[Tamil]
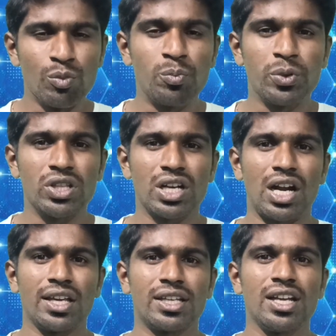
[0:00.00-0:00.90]
முப்பது
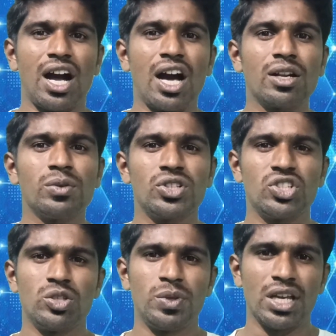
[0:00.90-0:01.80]
நாளைக்கு
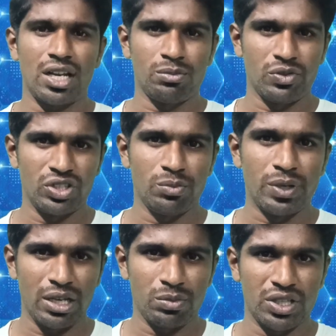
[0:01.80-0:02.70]
அறுபது ஜிபியை நம்ம வந்து
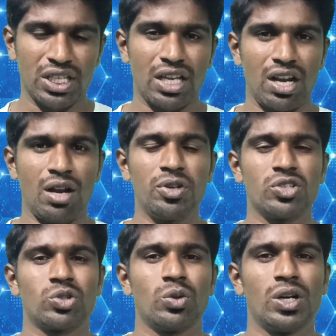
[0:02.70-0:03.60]
பயன்படுத்திக்கலாம்
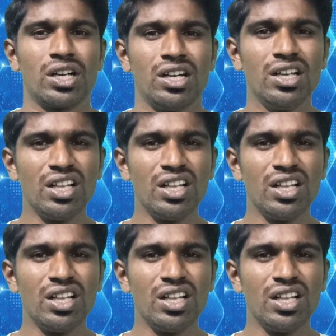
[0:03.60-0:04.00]
அப்படின்னு சொல்லுவாங்க